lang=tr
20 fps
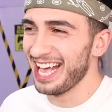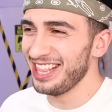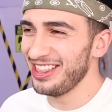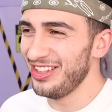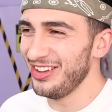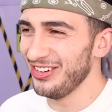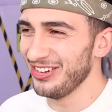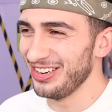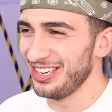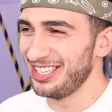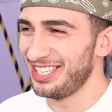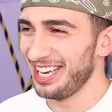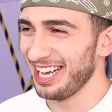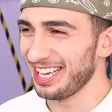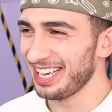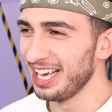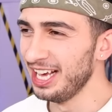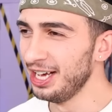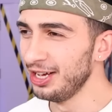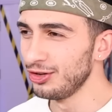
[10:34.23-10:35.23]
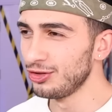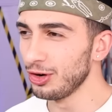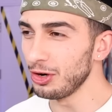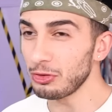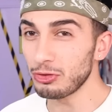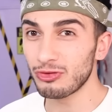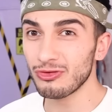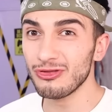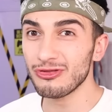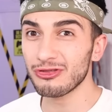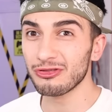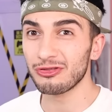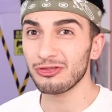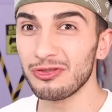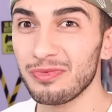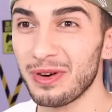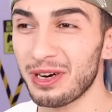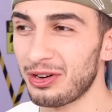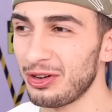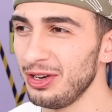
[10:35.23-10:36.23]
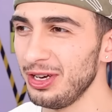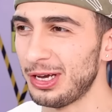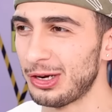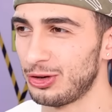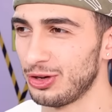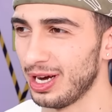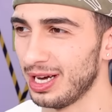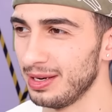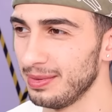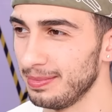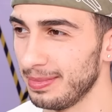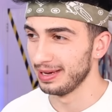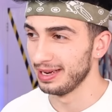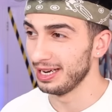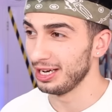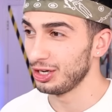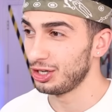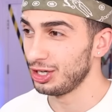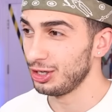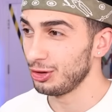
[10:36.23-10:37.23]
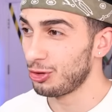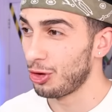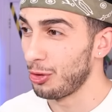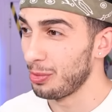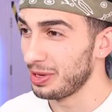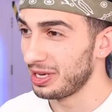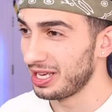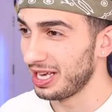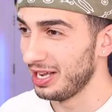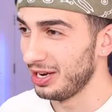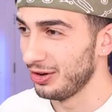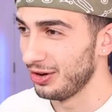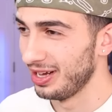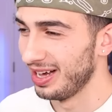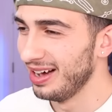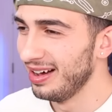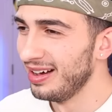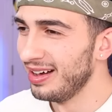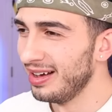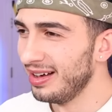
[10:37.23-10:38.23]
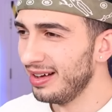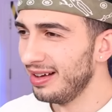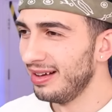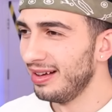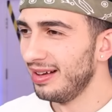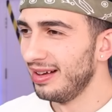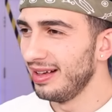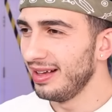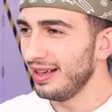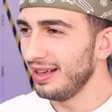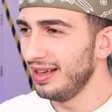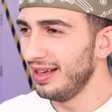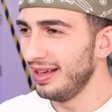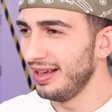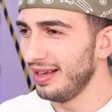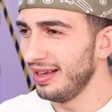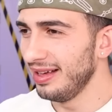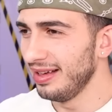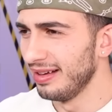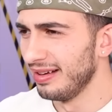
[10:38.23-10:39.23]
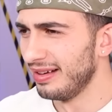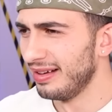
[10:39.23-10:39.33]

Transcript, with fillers: Sen de onu çek. Çok duygusuz bakıyor ya şu an. Bana aşırı komik geliyor ya. Ee.